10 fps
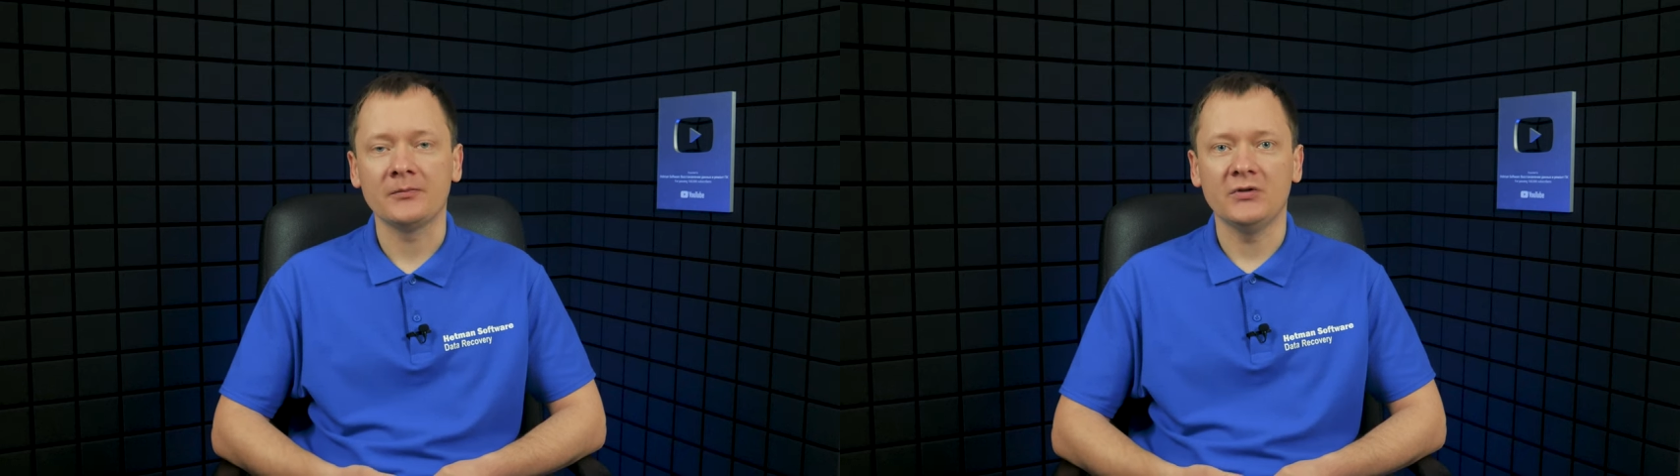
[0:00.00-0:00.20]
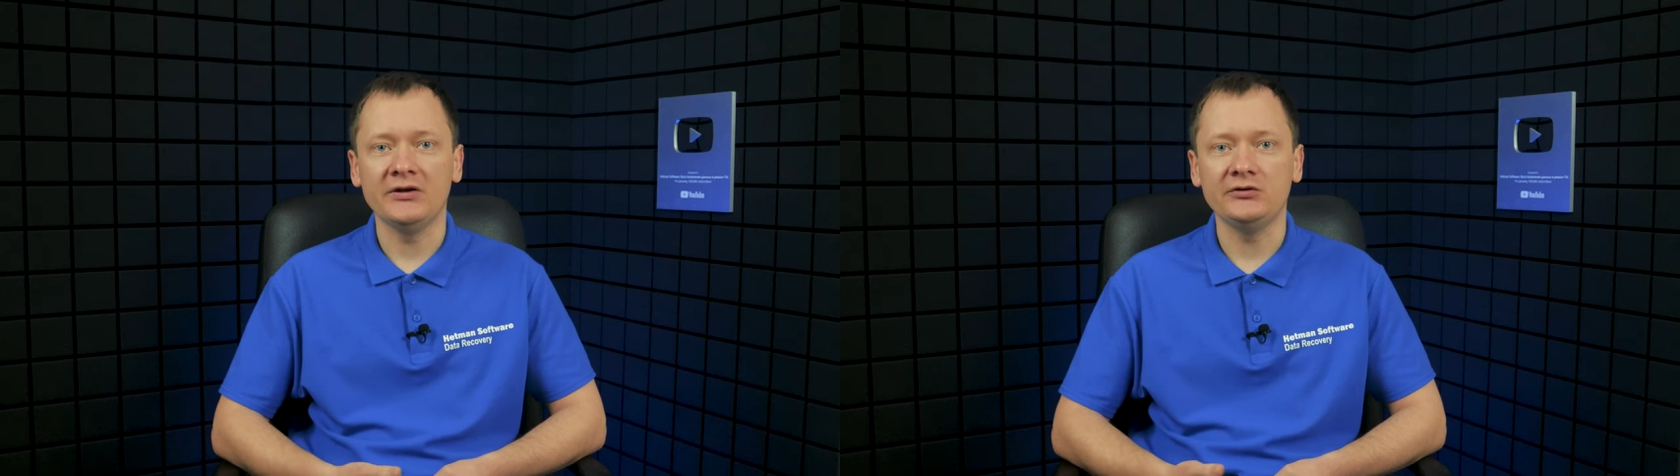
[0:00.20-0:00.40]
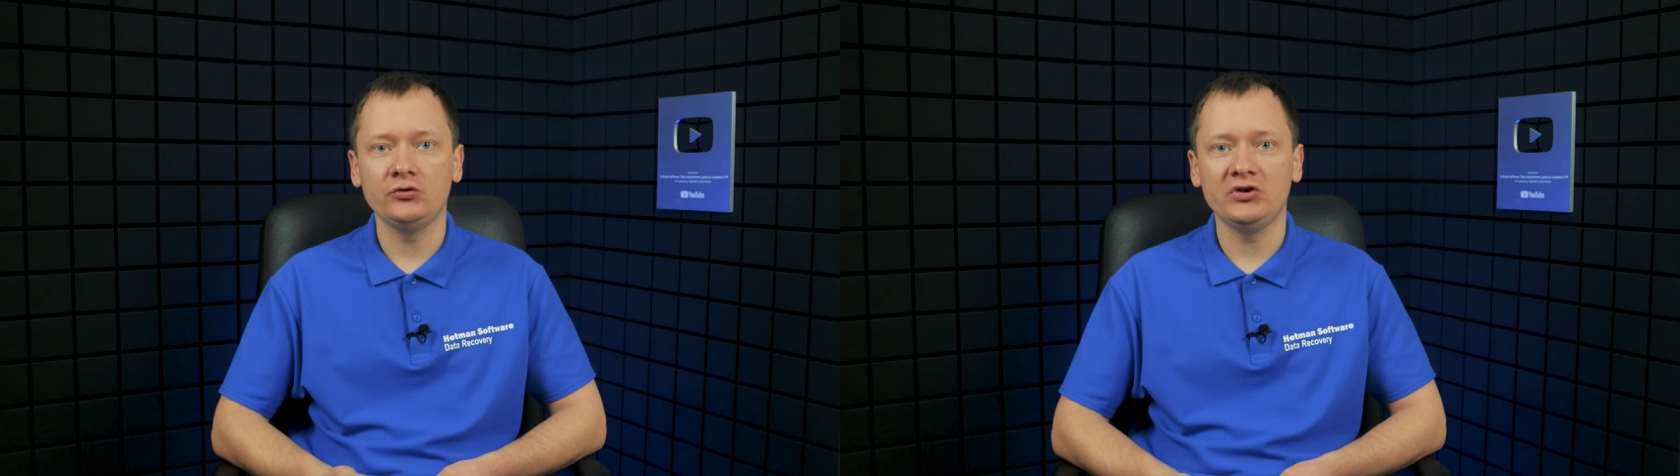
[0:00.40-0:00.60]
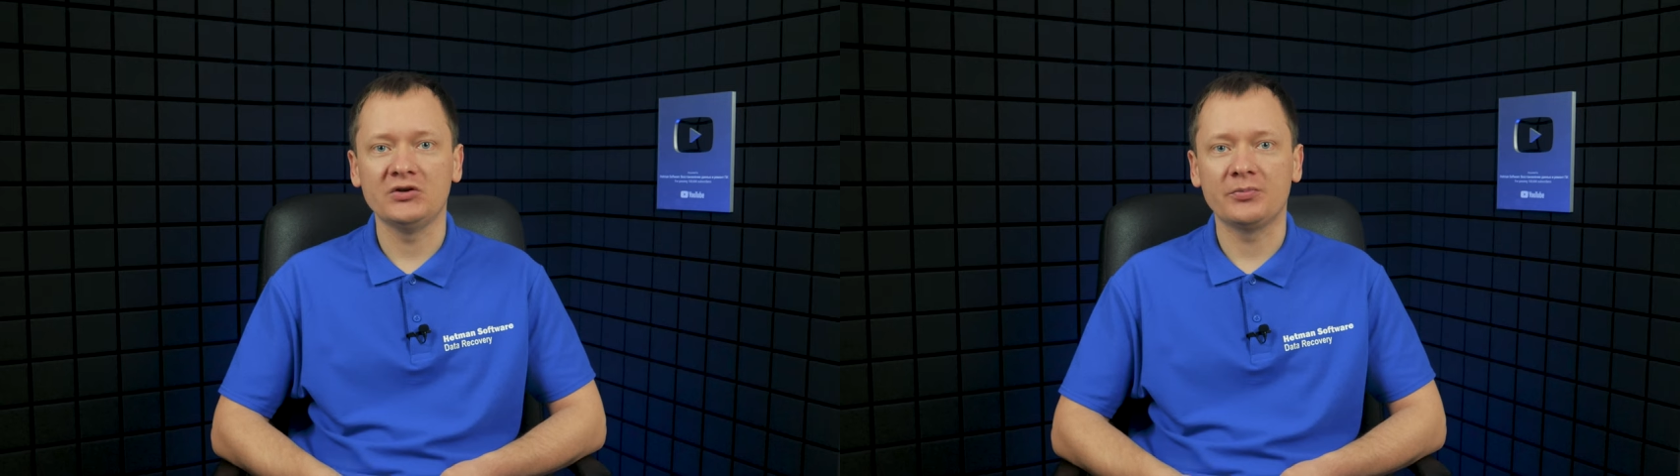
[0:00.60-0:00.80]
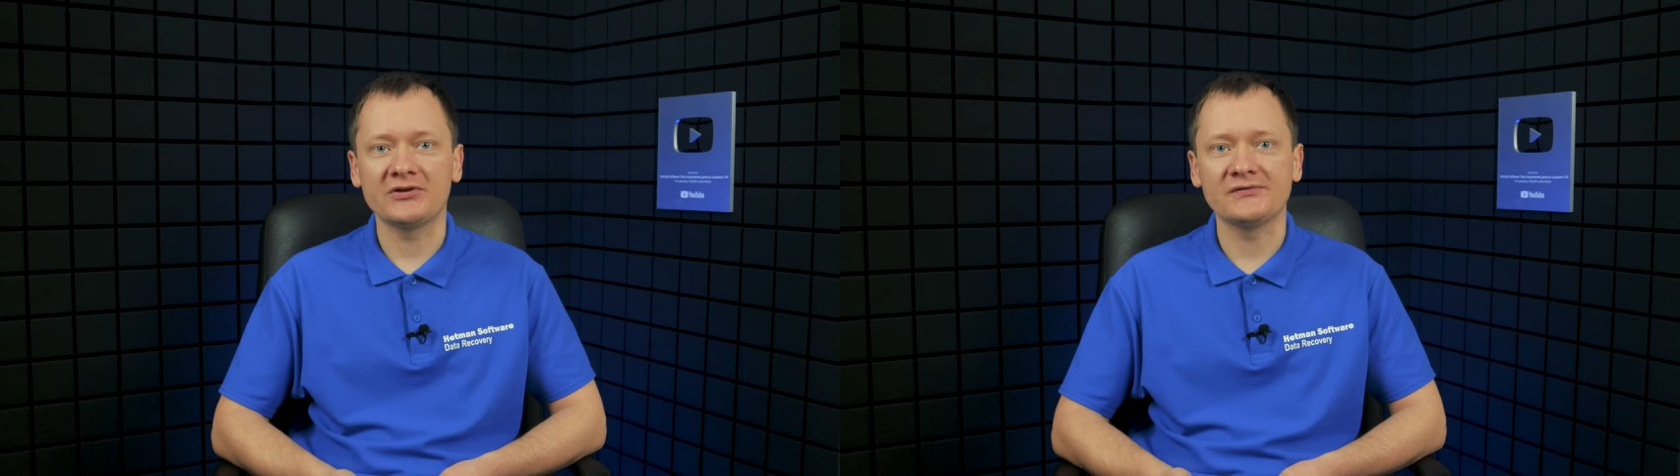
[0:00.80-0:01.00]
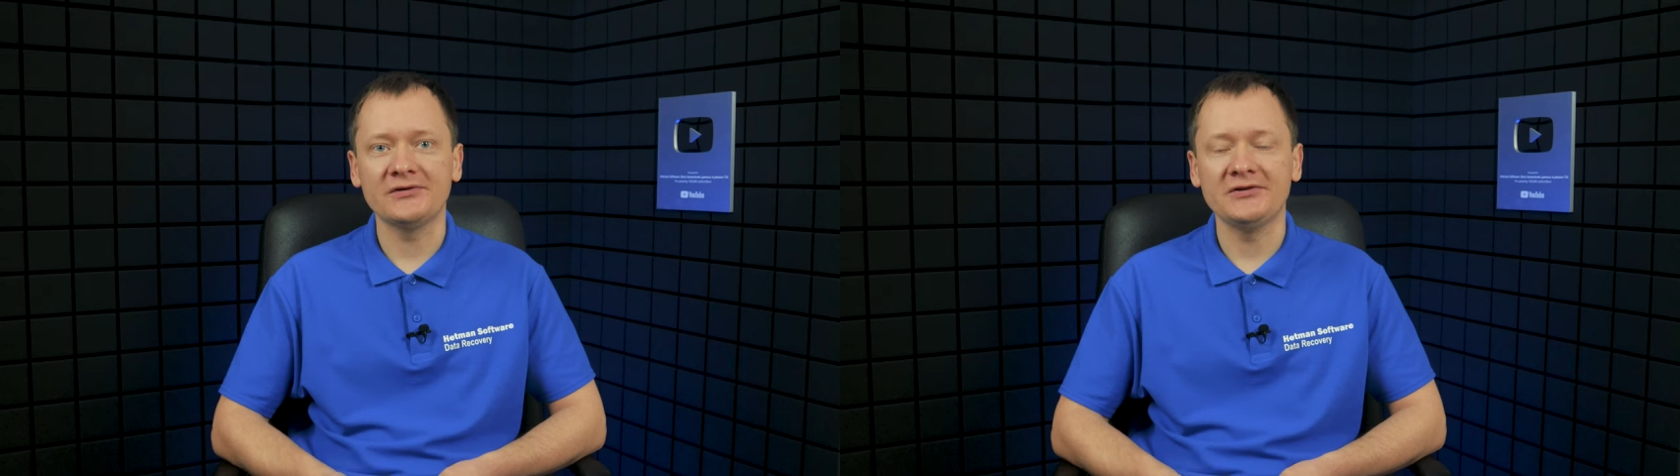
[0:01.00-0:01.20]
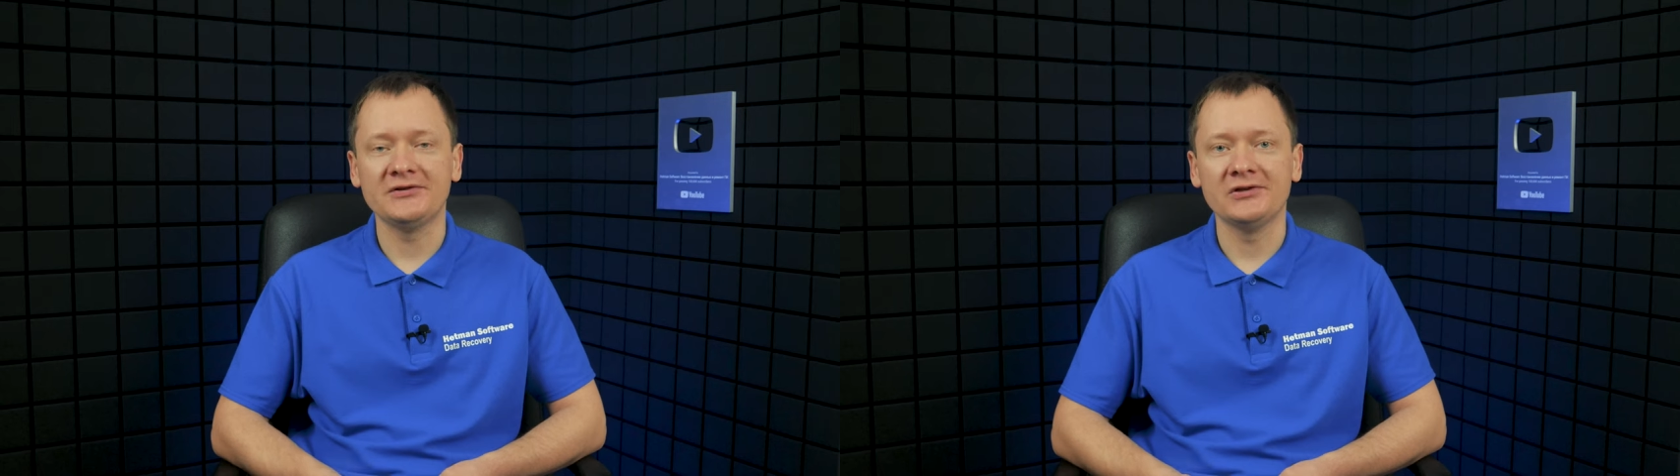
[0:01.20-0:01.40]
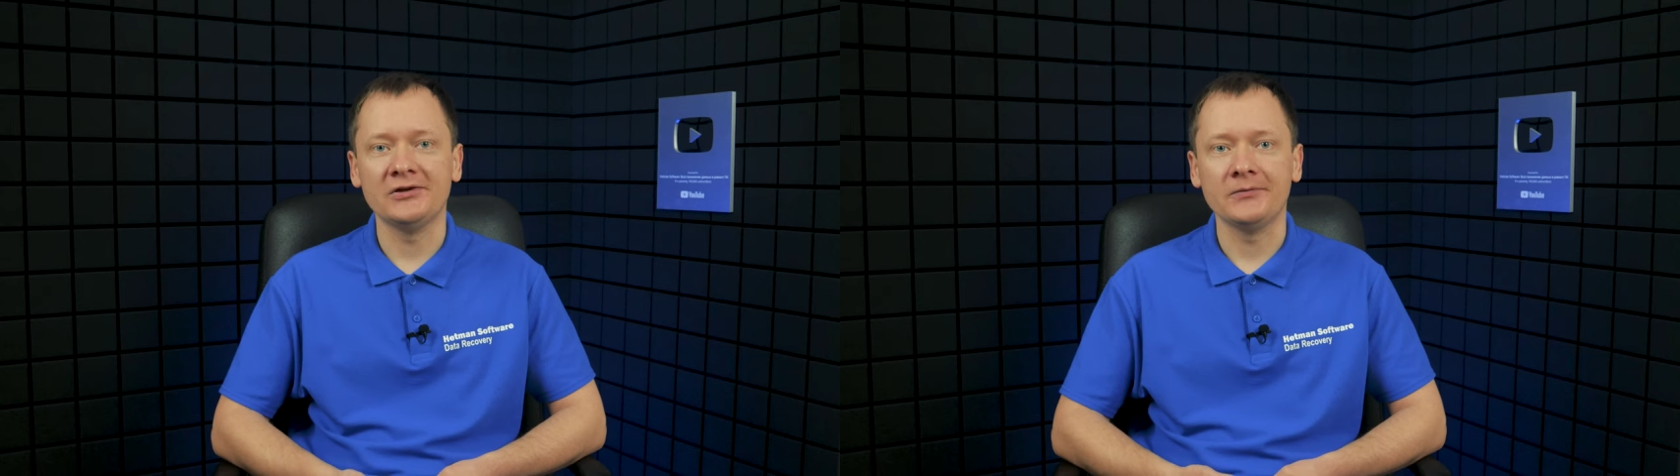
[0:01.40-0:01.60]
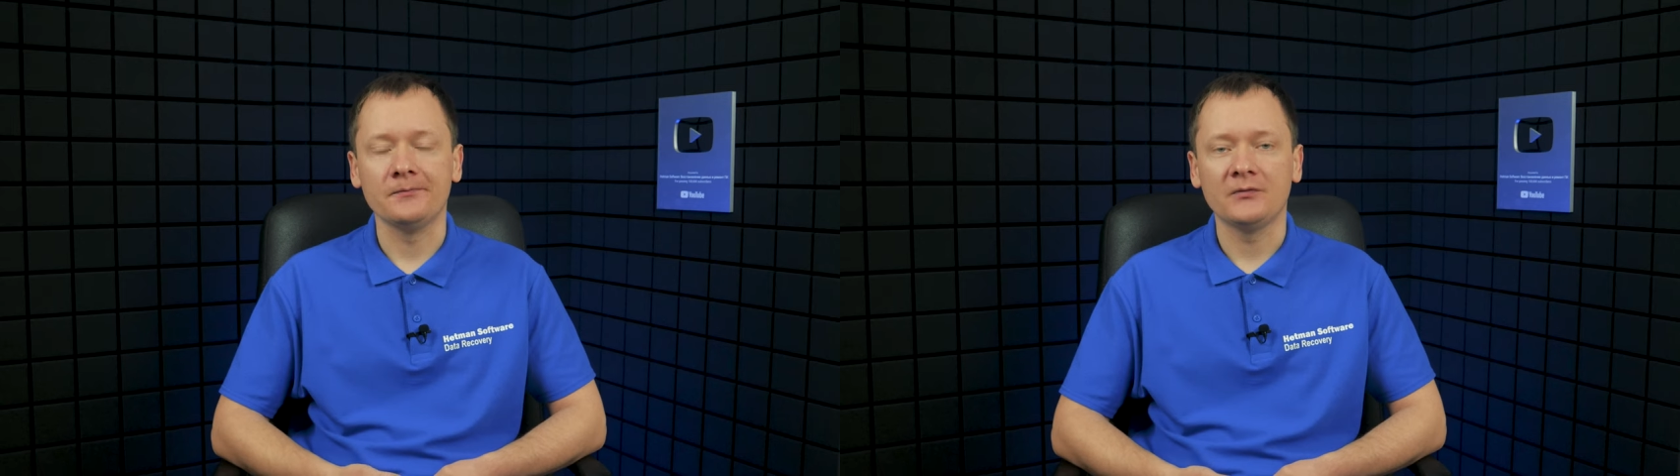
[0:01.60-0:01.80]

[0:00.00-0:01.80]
а и других производителей,